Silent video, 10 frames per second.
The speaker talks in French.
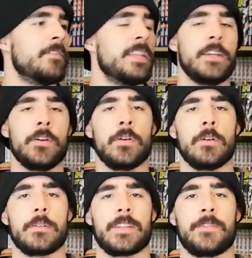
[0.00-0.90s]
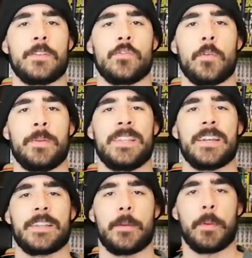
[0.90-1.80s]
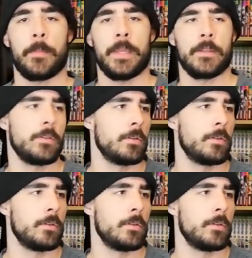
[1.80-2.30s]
la vidéo, ça fait toujours plaisir et ça permet